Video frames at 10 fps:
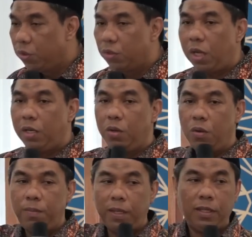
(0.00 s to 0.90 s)
Cari
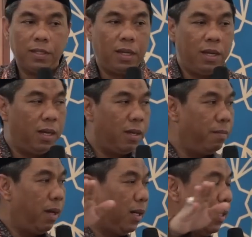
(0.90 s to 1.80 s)
obat ke sana
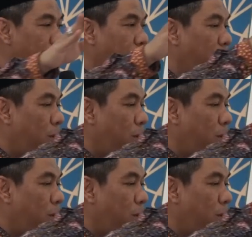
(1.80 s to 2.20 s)
kemari, cari